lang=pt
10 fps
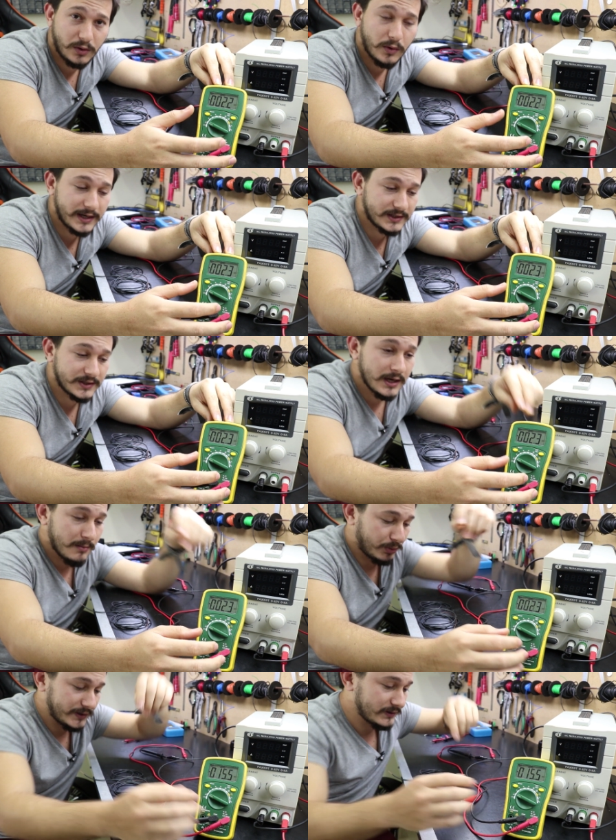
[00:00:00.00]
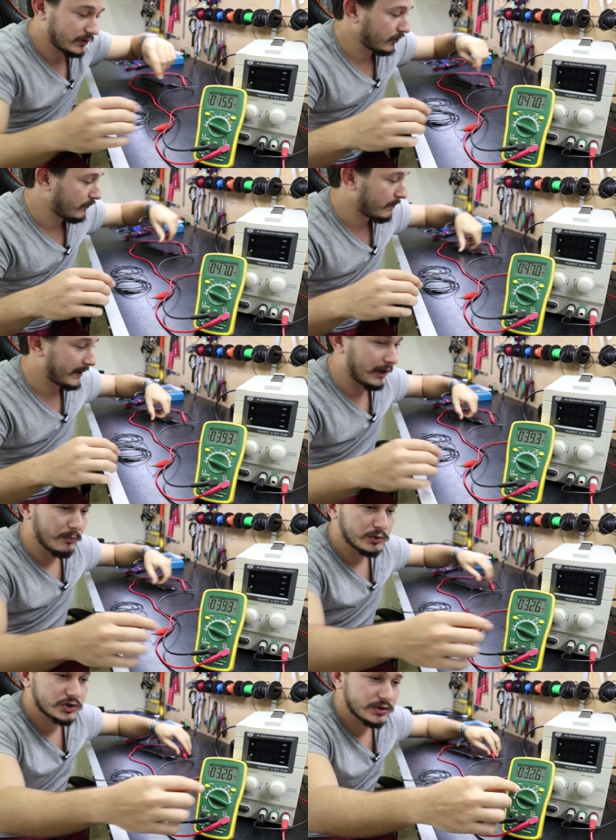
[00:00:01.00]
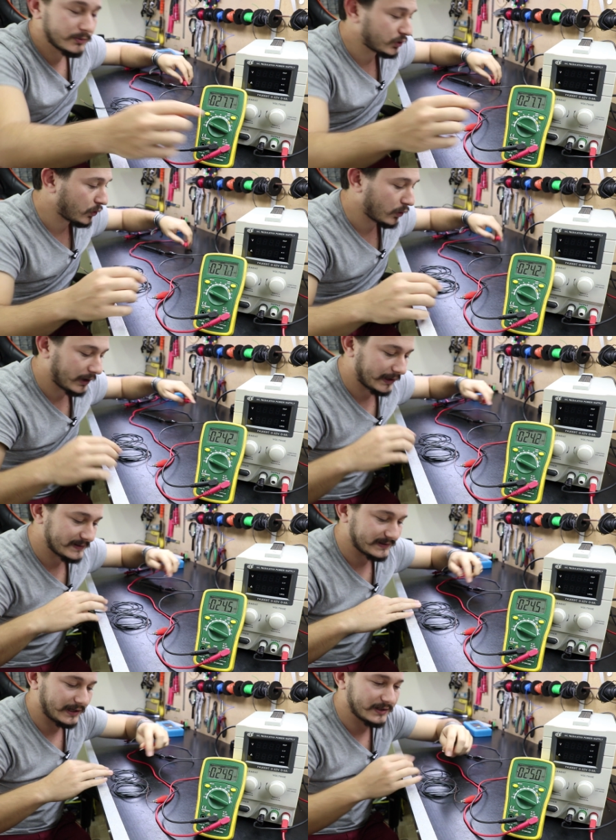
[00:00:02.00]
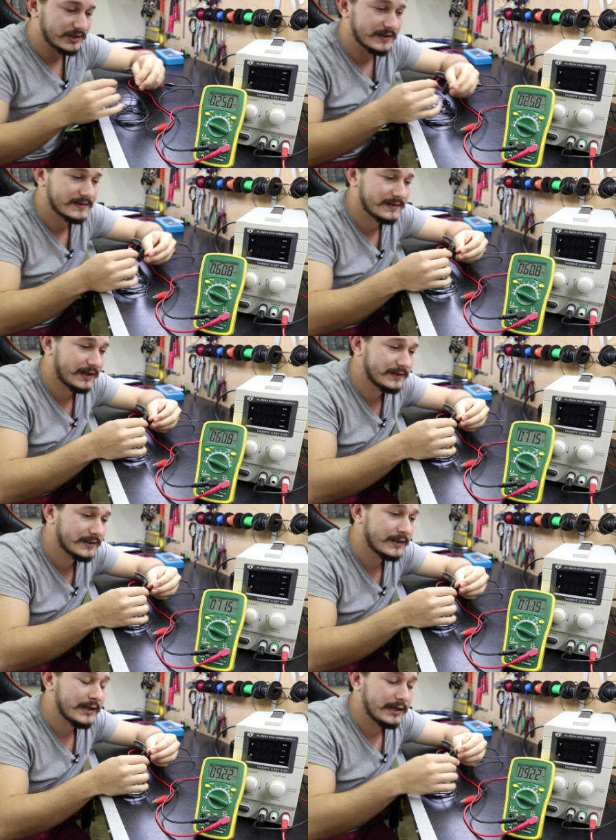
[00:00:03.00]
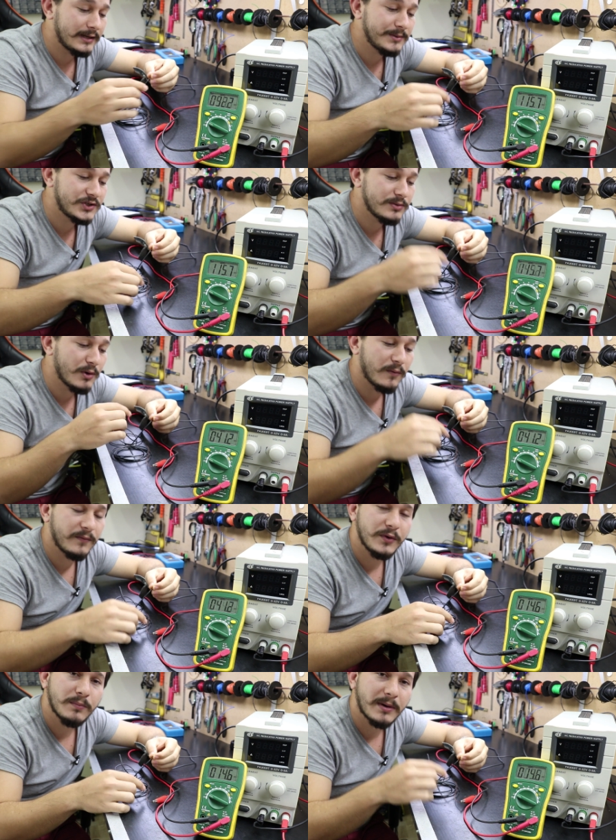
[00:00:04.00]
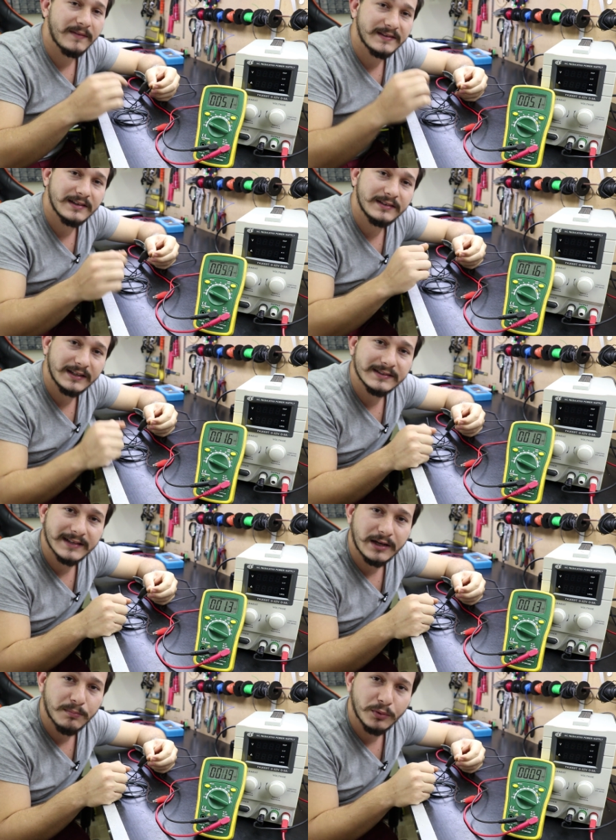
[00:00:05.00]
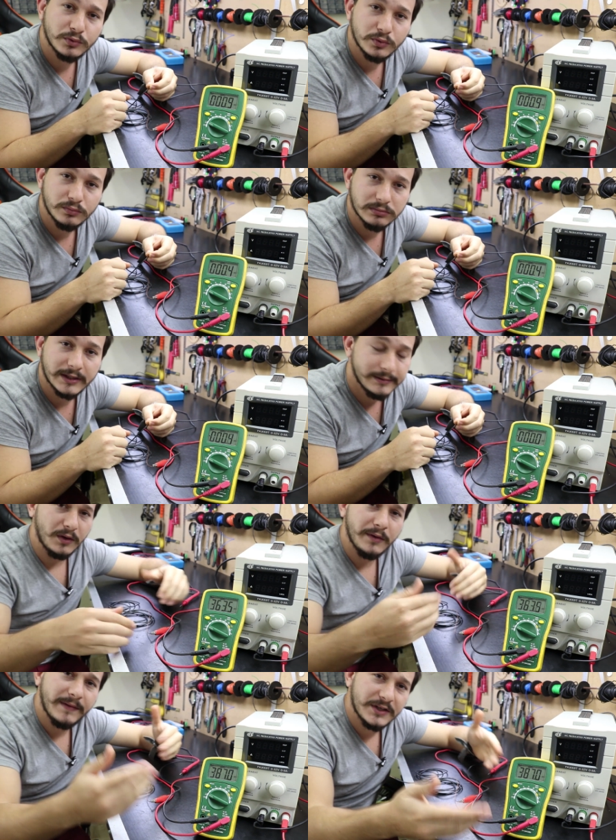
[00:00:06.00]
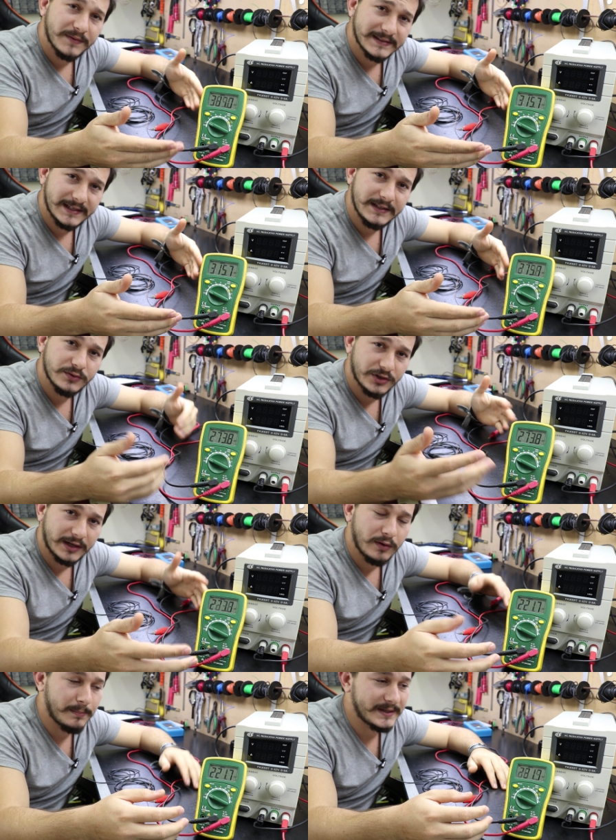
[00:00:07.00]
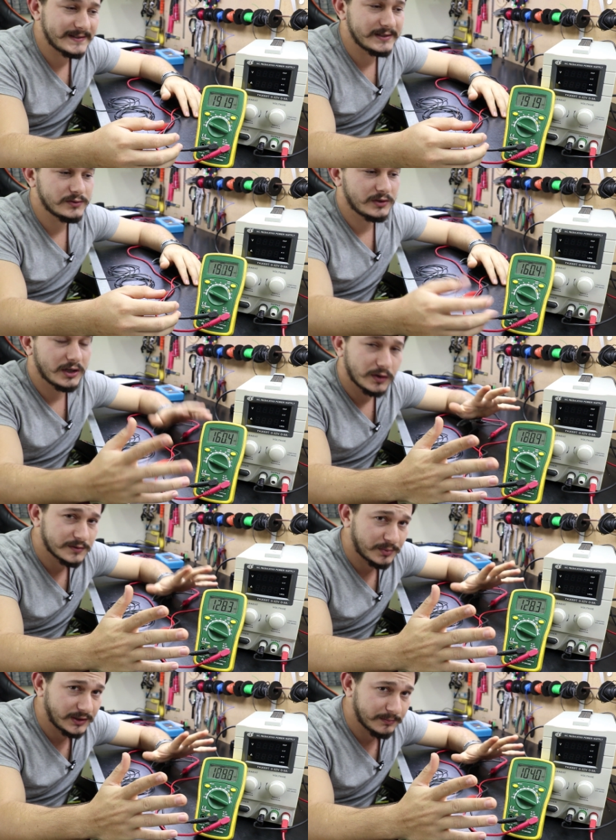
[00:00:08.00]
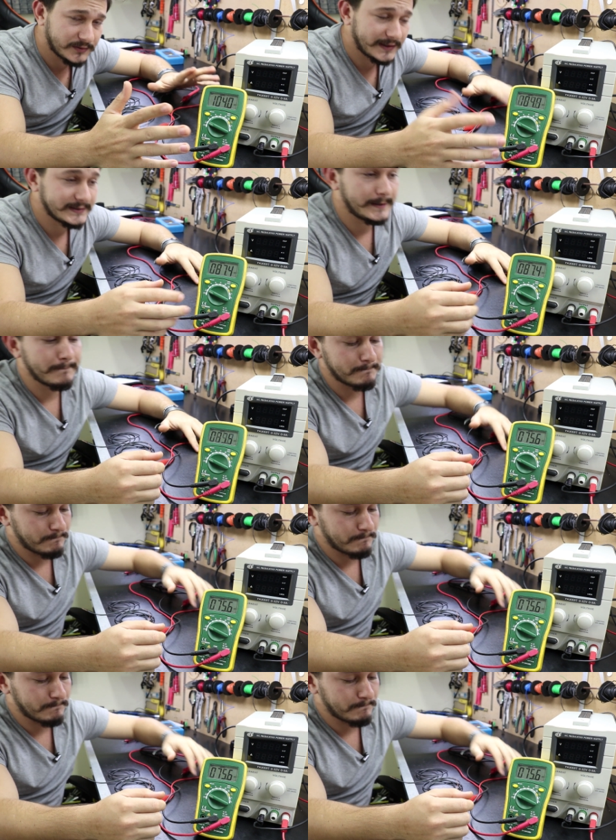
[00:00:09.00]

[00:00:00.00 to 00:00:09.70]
e corrente. Por isso que eu não vou pegar o multímetro, colocar na escala de resistência e medir meu fio para ver se ele tem 0.1. Né? Então, em vez de fazer isso, já que não é preciso, o que, que nós podemos fazer?